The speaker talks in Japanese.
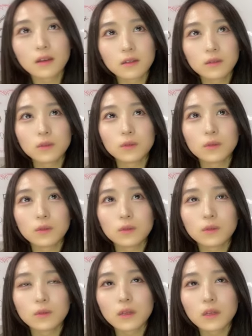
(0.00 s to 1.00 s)
そ
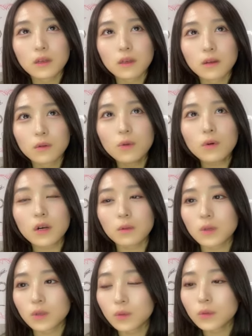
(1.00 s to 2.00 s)
の
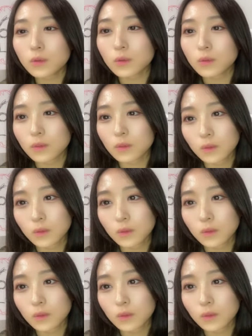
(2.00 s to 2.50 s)
オオカミの